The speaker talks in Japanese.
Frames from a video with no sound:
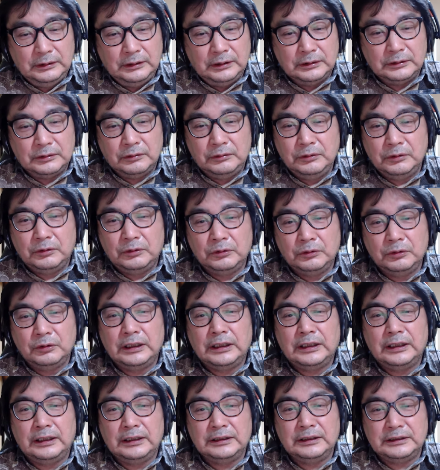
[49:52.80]
だからそういうこと
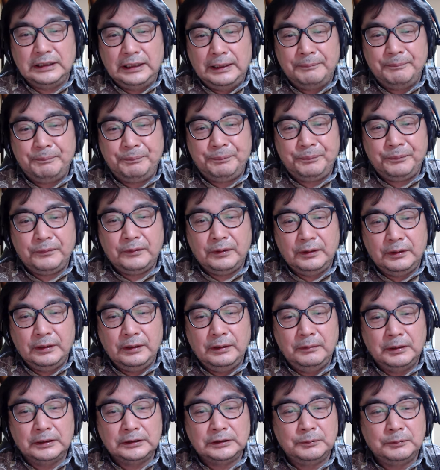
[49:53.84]
だからさ、
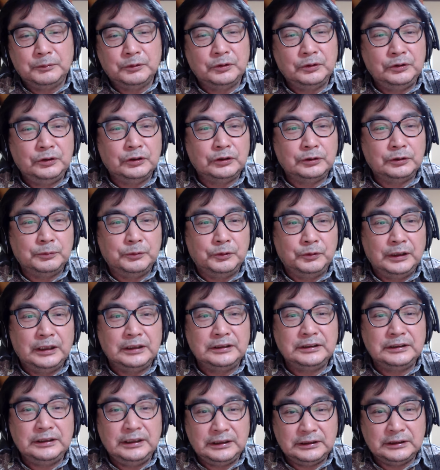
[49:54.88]
ね、松本人志も
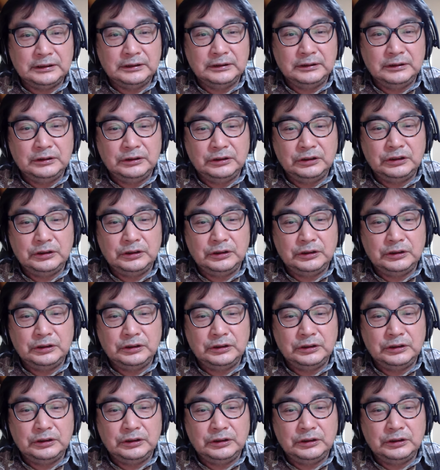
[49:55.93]
同じです。